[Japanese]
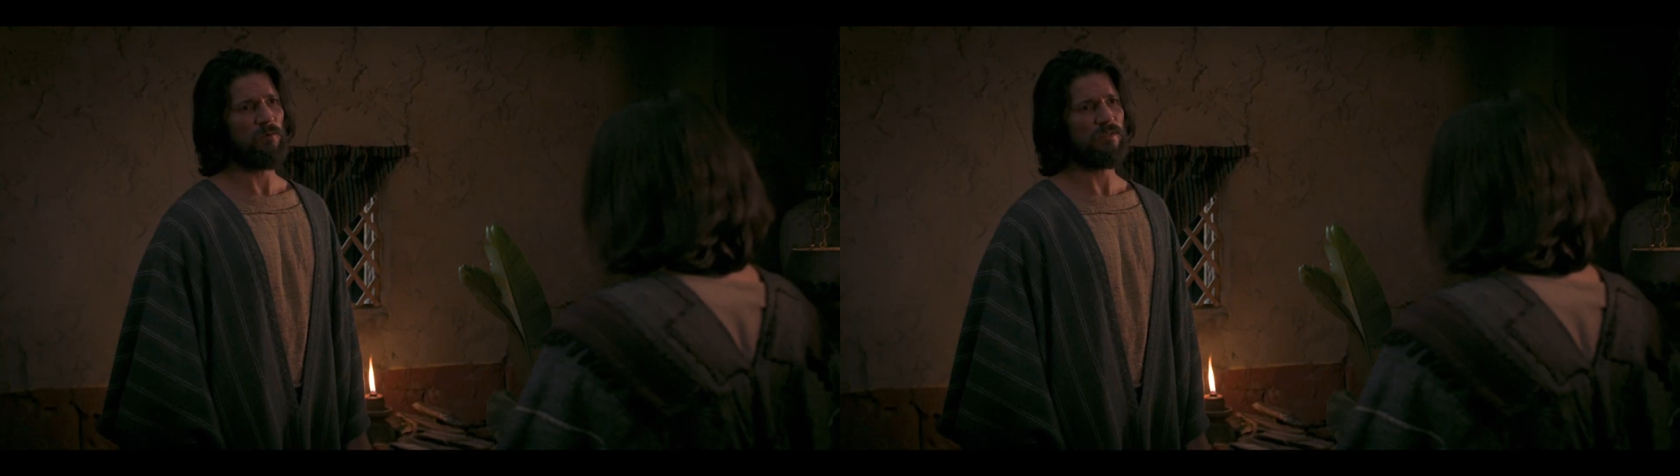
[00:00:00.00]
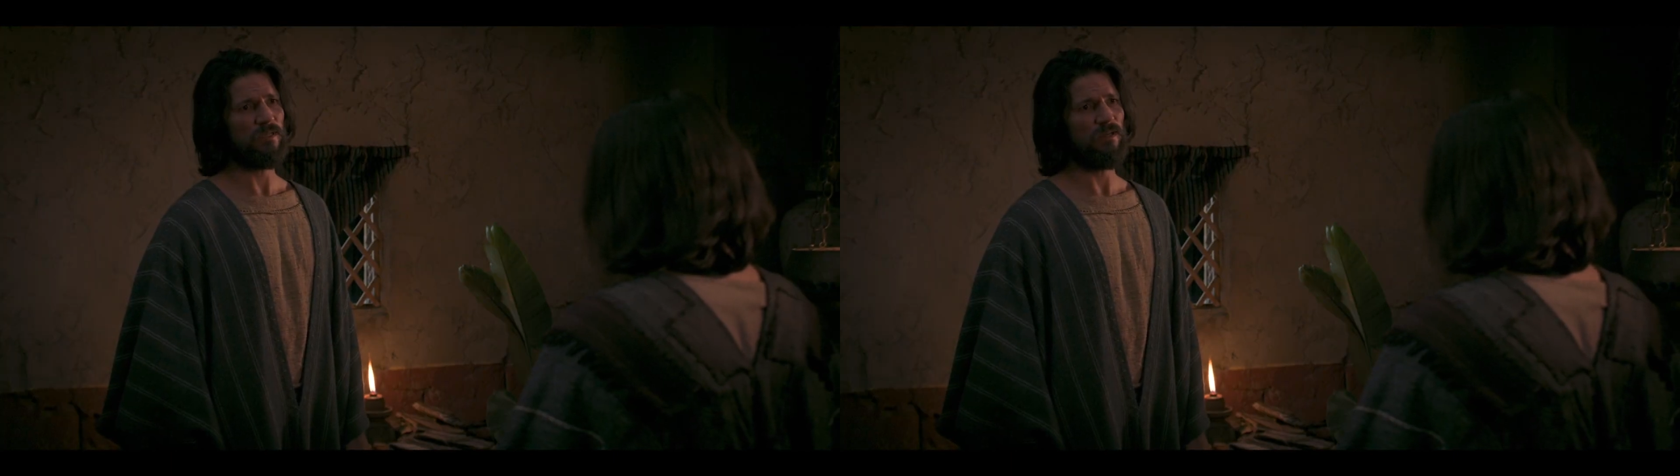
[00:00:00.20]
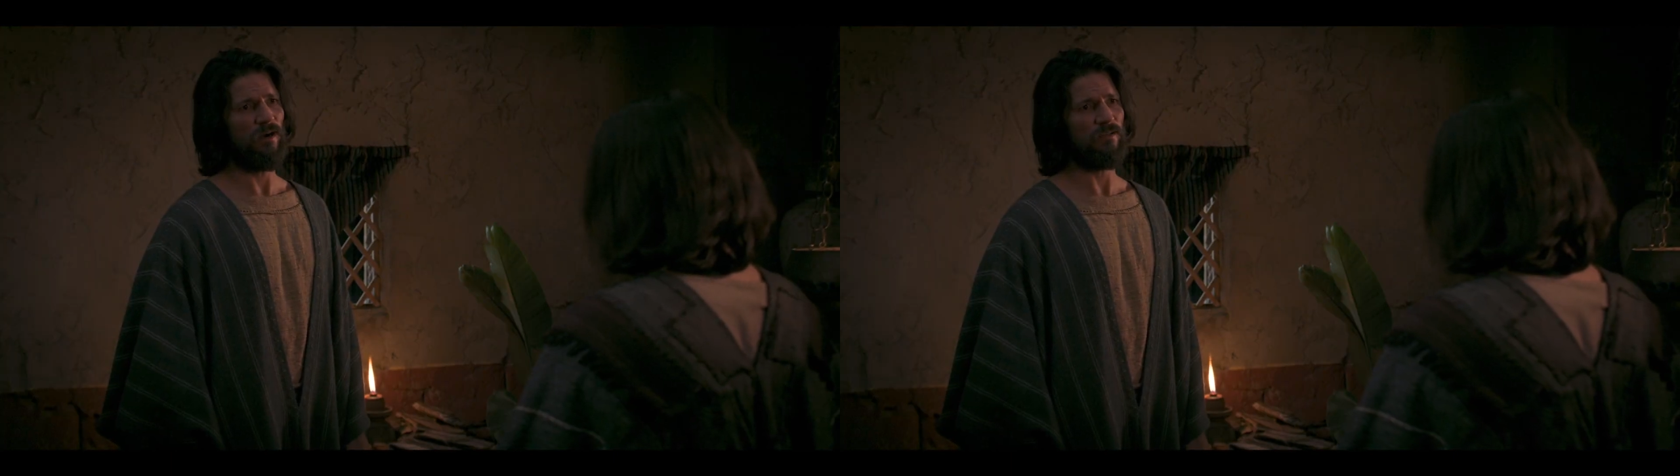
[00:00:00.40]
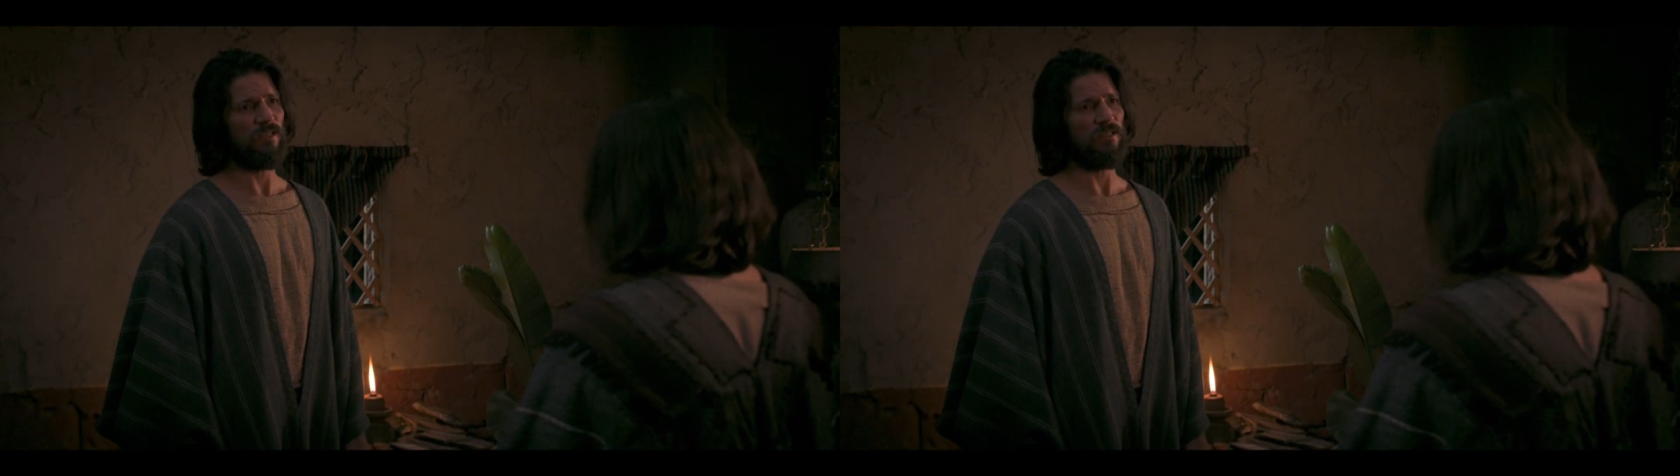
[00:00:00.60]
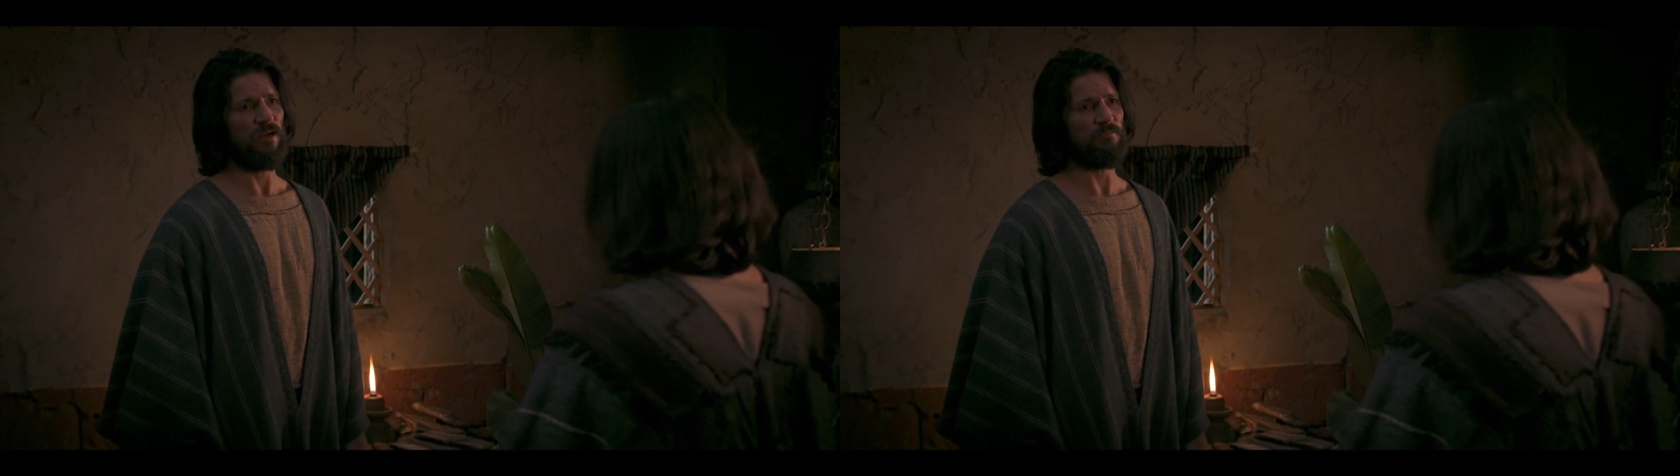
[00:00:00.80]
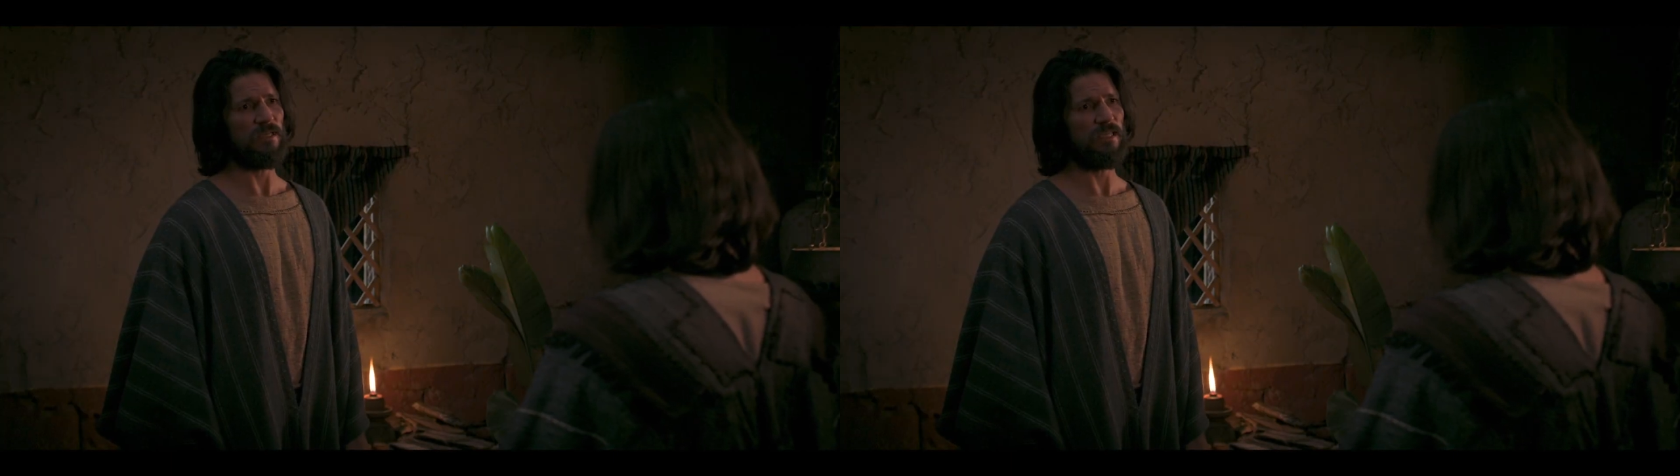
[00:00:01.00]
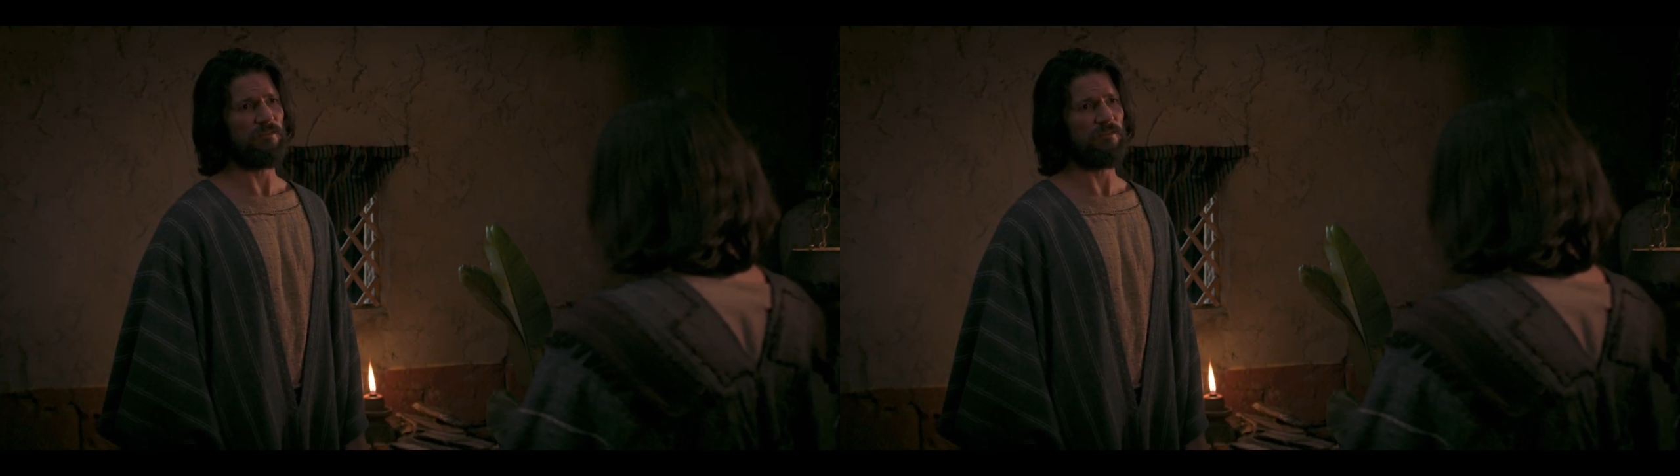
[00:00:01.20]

そのような重大な